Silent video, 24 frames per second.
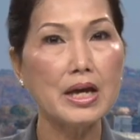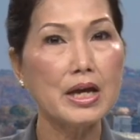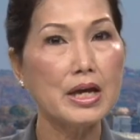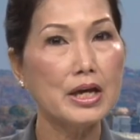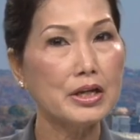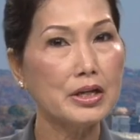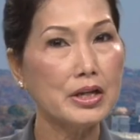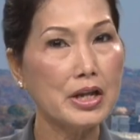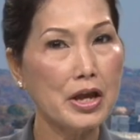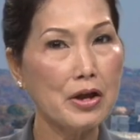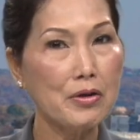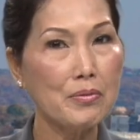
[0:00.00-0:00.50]

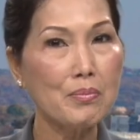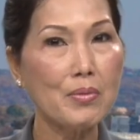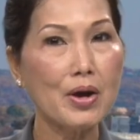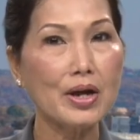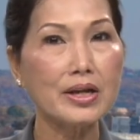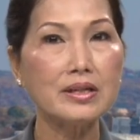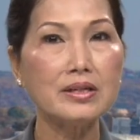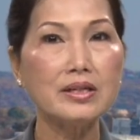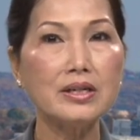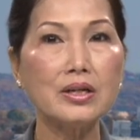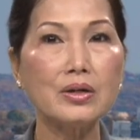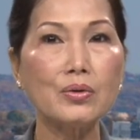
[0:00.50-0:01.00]
Nếu mọi
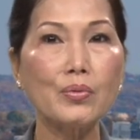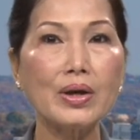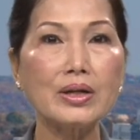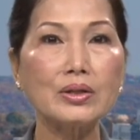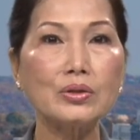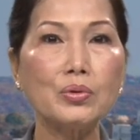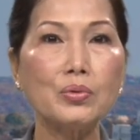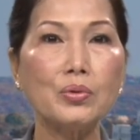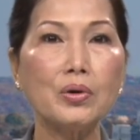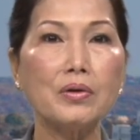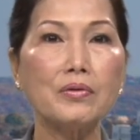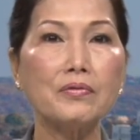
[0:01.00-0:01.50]
người quen
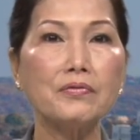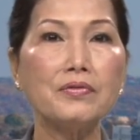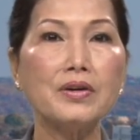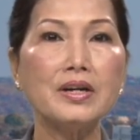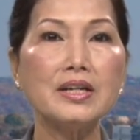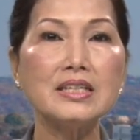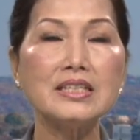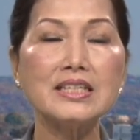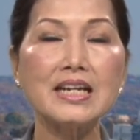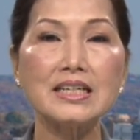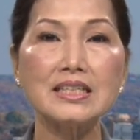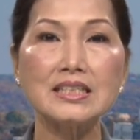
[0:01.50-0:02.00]
thuộc
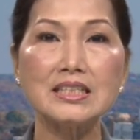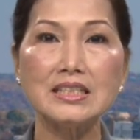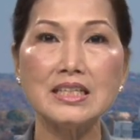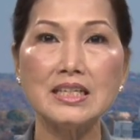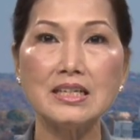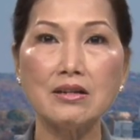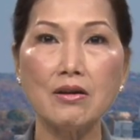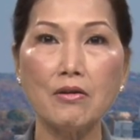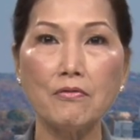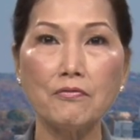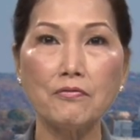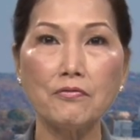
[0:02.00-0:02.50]
với trang trí
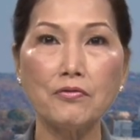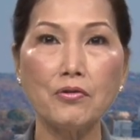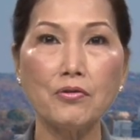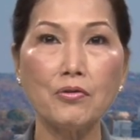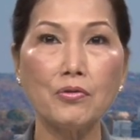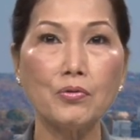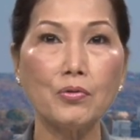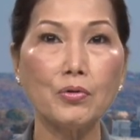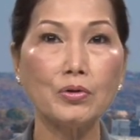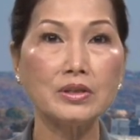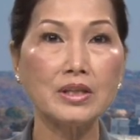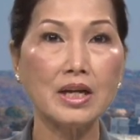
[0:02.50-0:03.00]
công phu
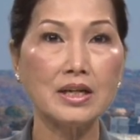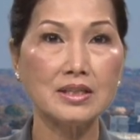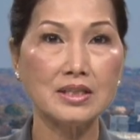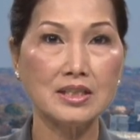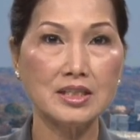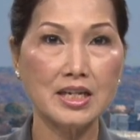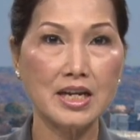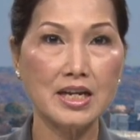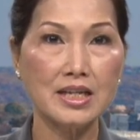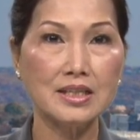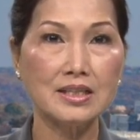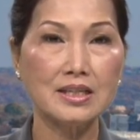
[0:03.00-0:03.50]
của tầng
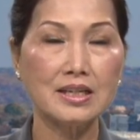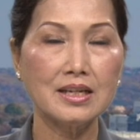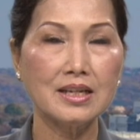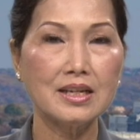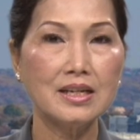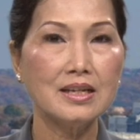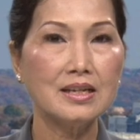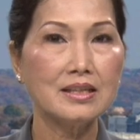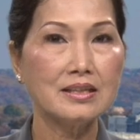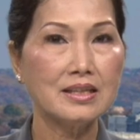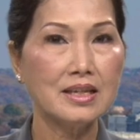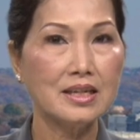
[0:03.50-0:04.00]
trên,
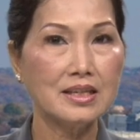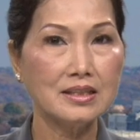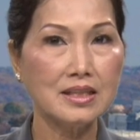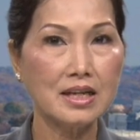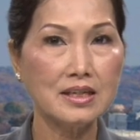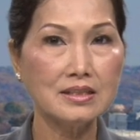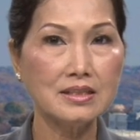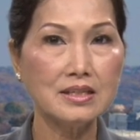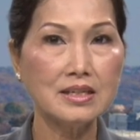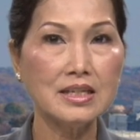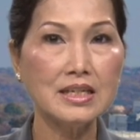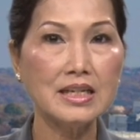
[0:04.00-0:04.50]
thì
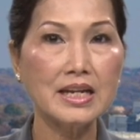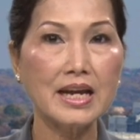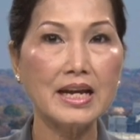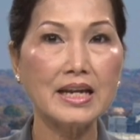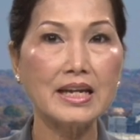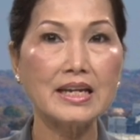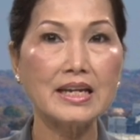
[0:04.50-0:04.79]
tầng dưới này